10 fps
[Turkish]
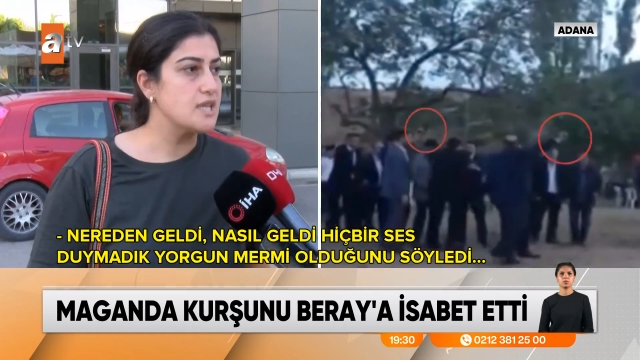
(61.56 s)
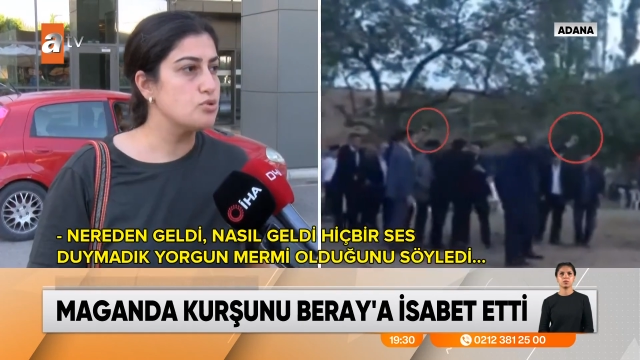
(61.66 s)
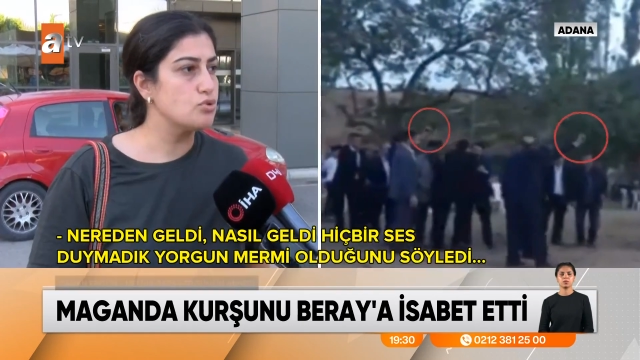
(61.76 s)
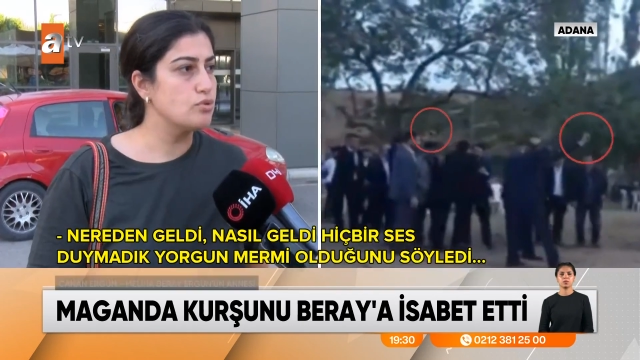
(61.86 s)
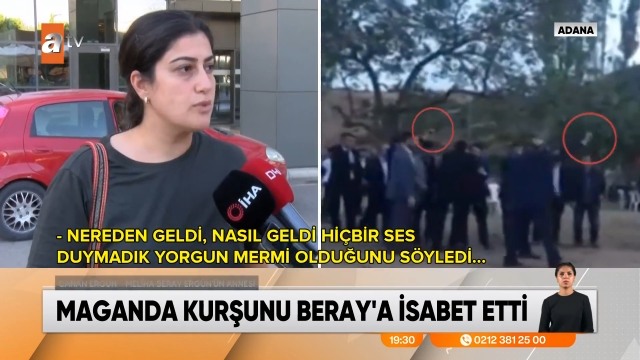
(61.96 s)

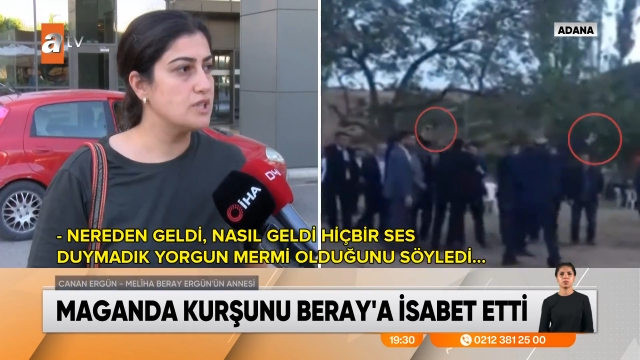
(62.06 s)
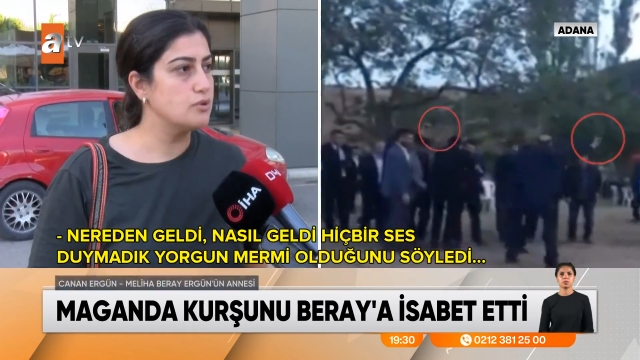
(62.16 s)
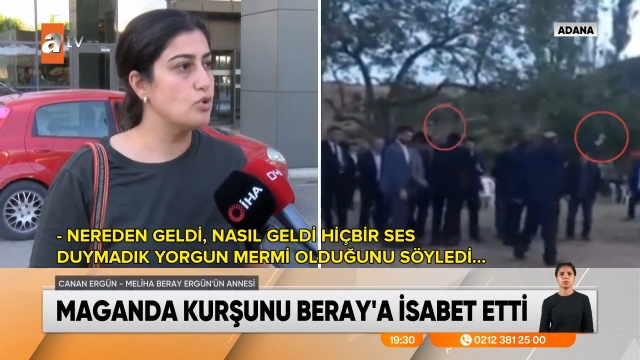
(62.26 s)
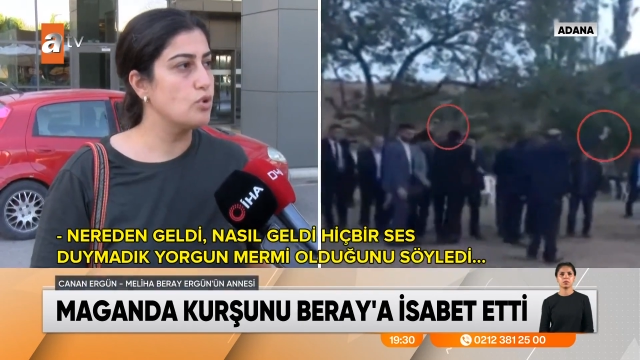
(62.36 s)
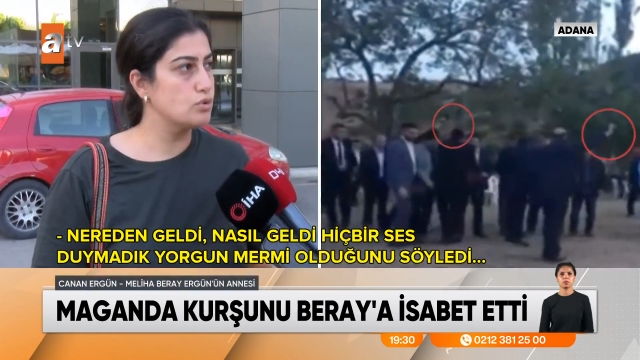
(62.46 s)
ses
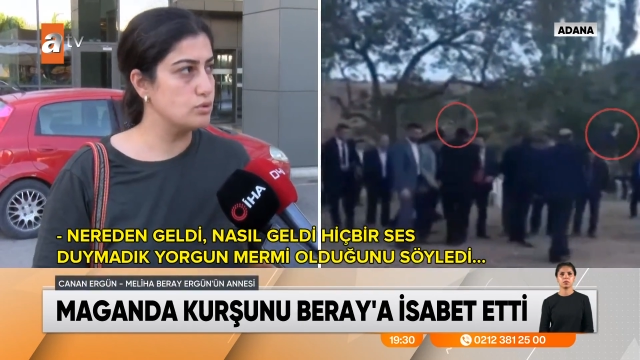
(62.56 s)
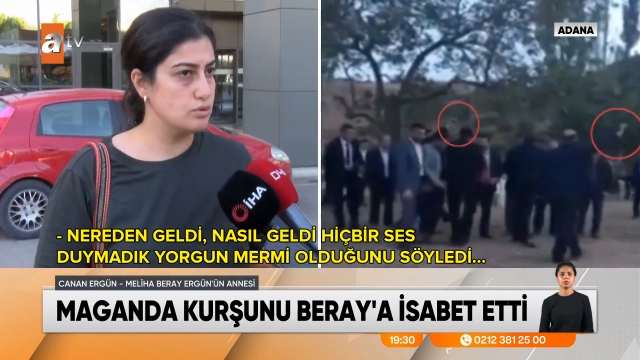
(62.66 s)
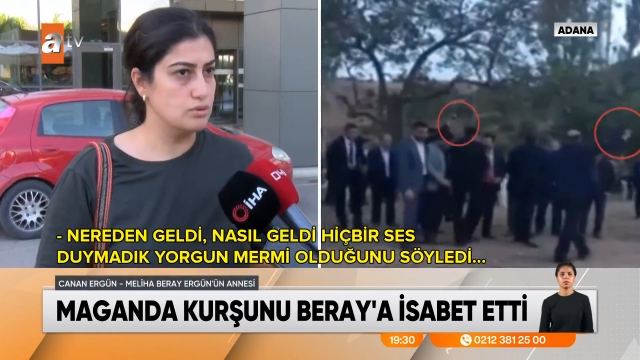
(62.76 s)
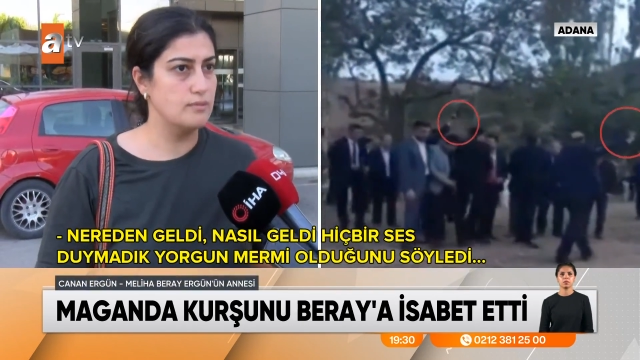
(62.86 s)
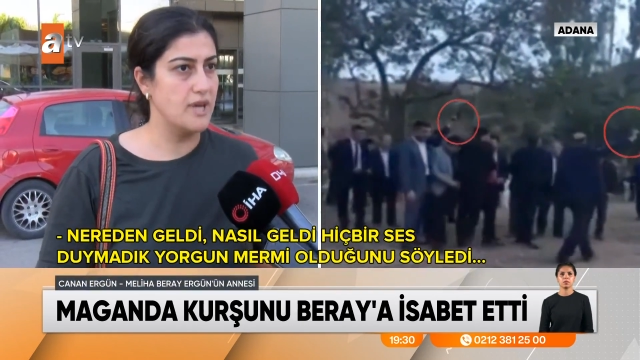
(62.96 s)
duymadık.
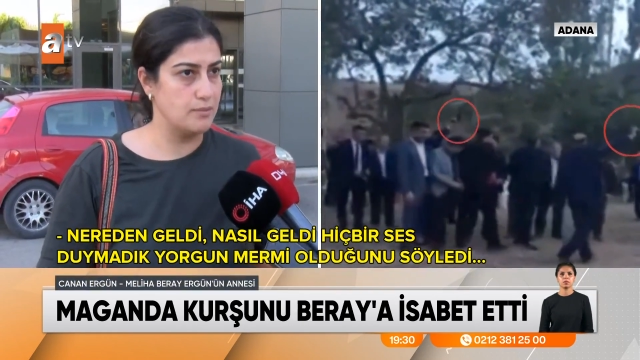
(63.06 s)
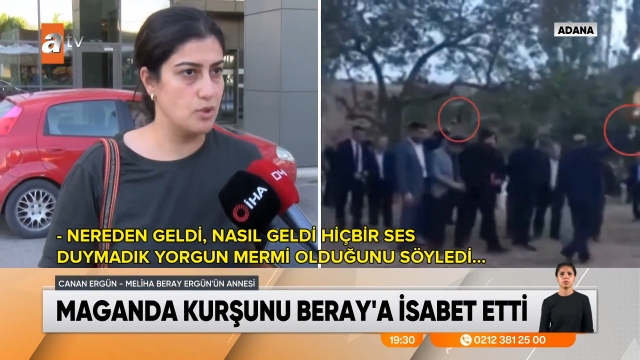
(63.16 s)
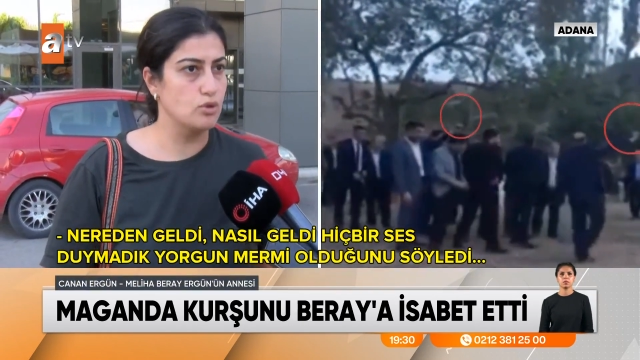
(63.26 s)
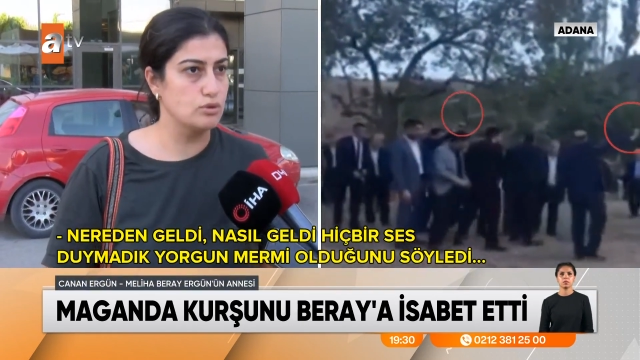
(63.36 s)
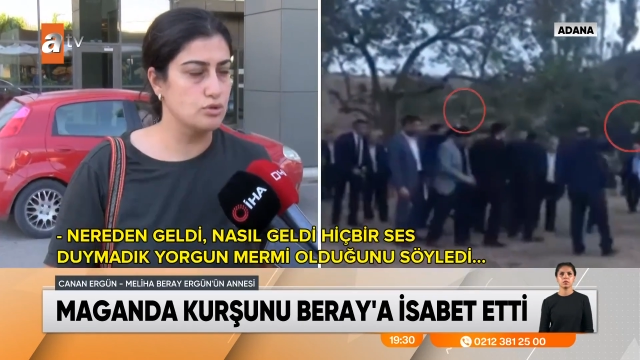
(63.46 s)
Yorgun
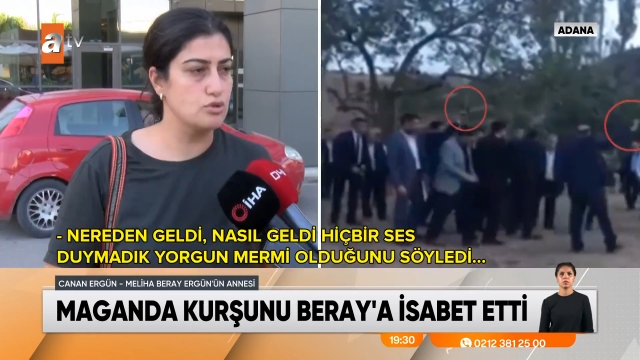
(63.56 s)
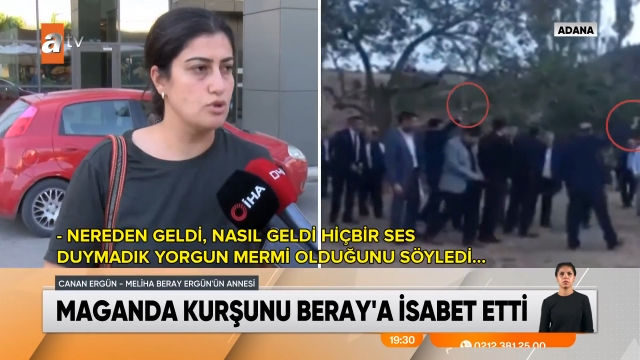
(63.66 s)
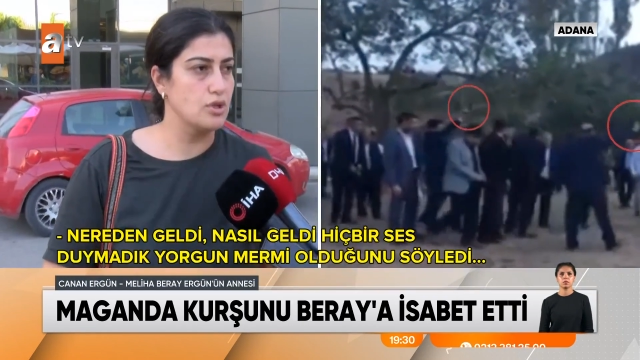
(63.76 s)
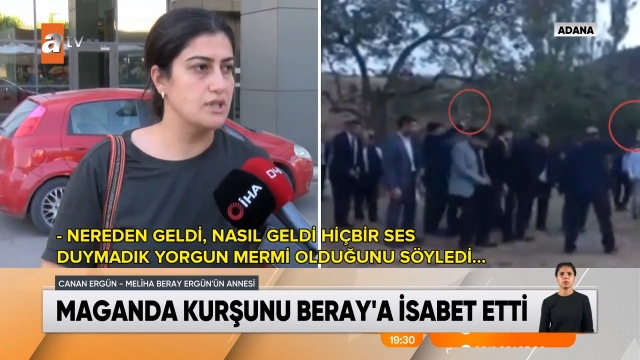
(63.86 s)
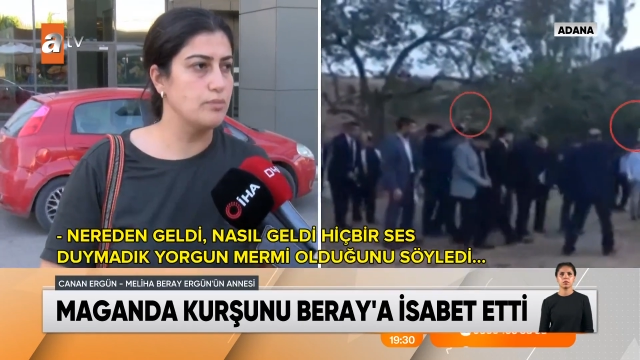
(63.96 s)
mermi
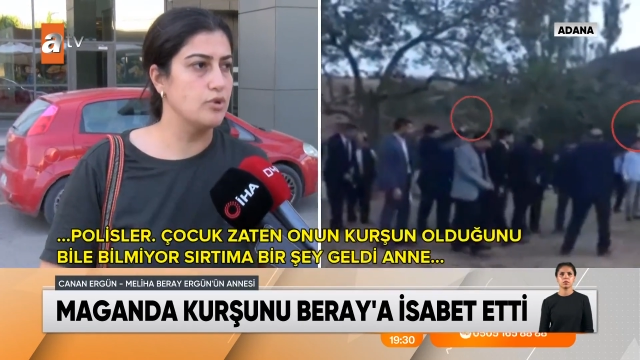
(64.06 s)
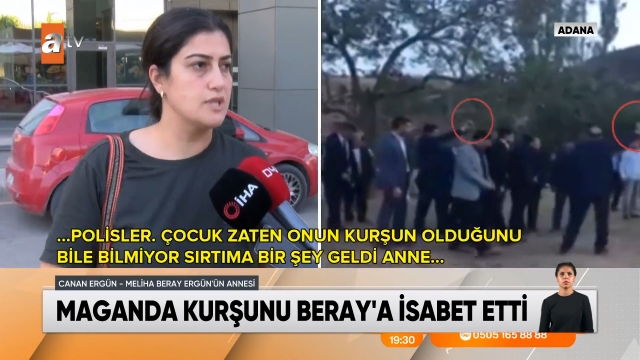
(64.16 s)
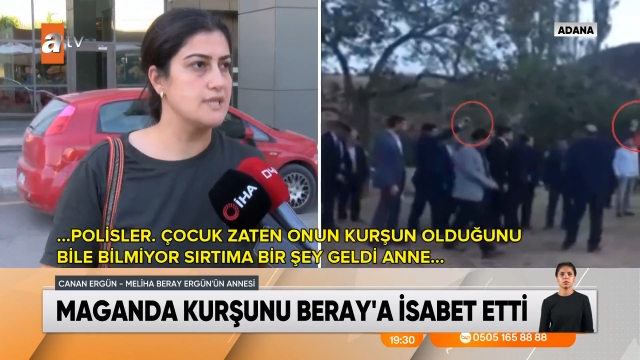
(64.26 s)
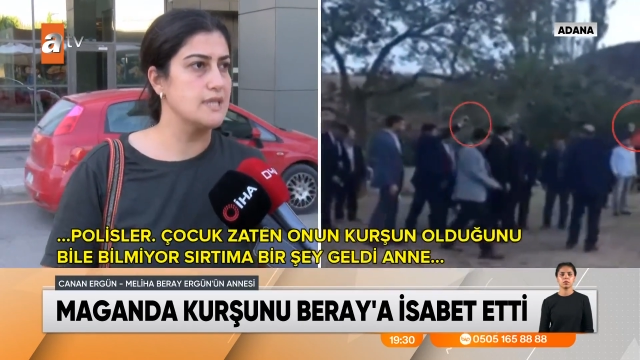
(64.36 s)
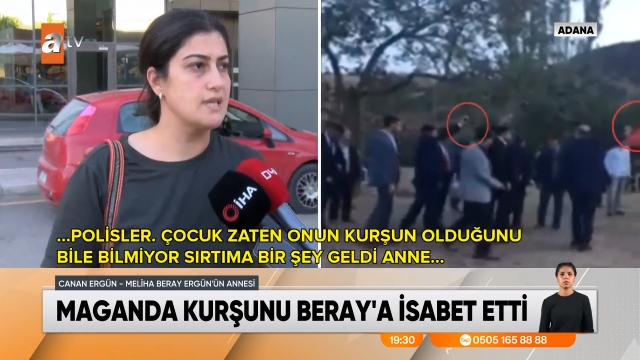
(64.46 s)
olduğunu söyledi
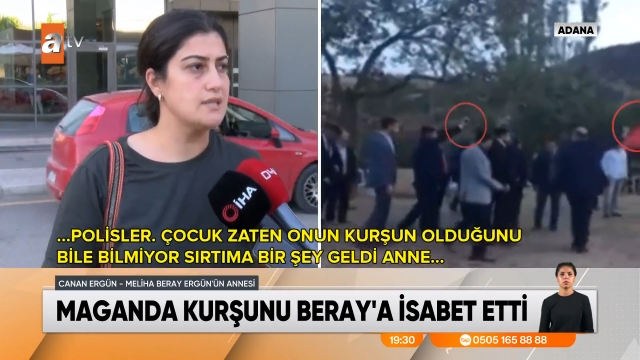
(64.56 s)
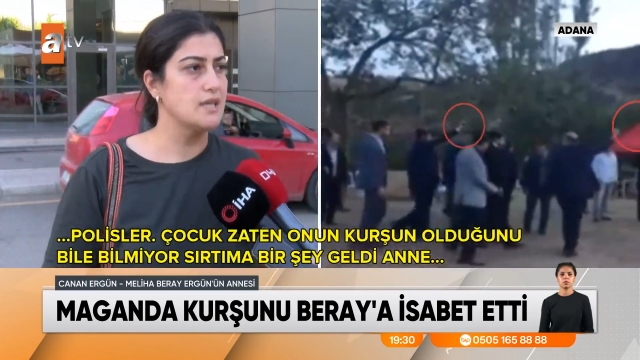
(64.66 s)
polisler.